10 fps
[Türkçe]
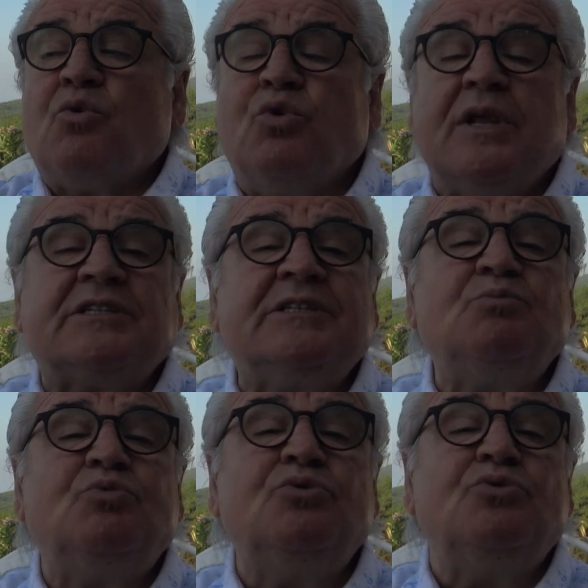
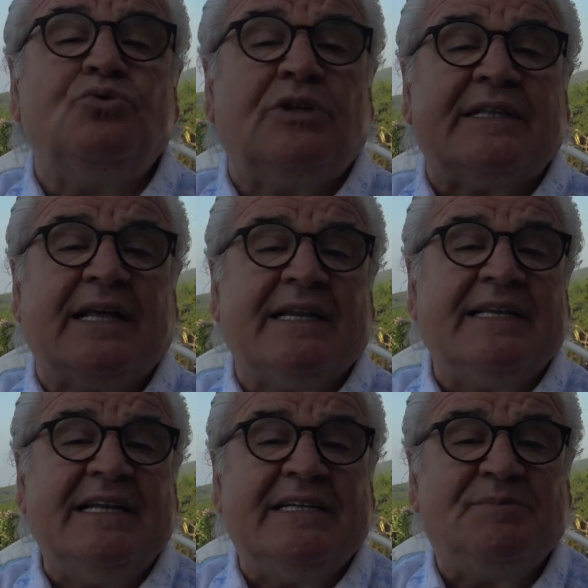Ulaşım bugünkü kadar
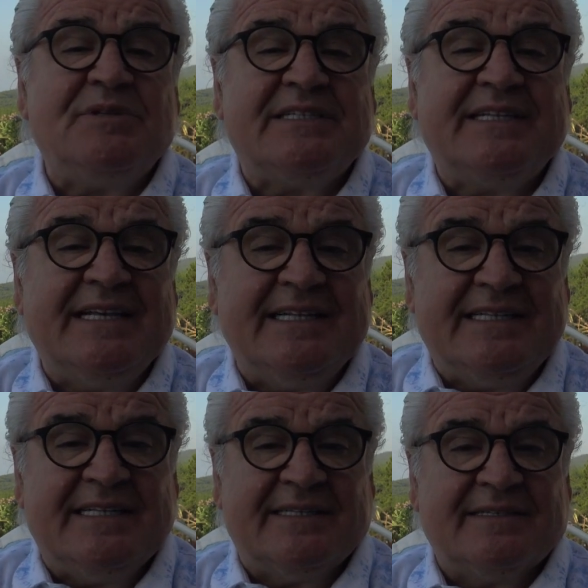gelişmiş
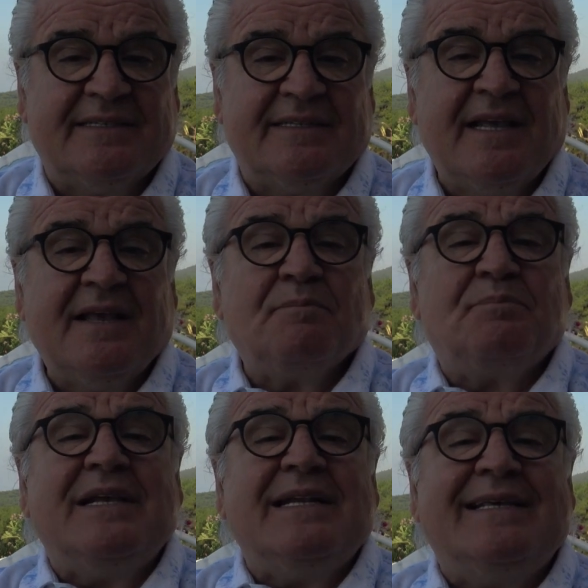değildi.
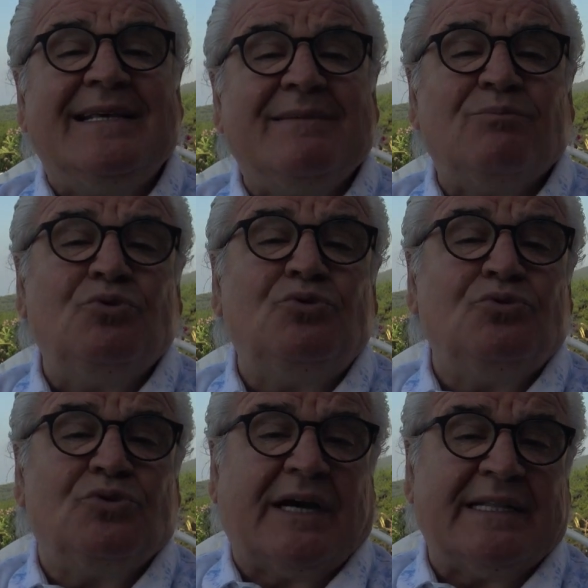Bilgi
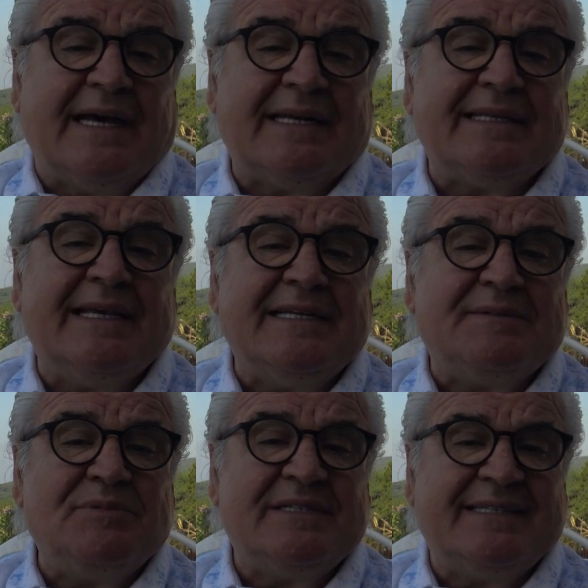bugünkü kadar
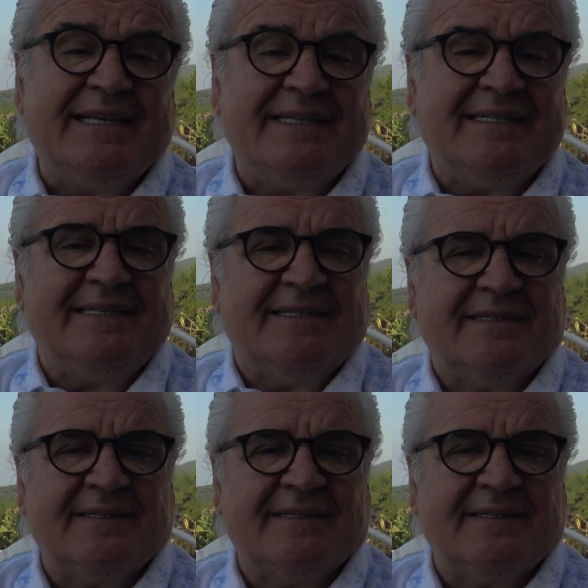gelişmiş değildi.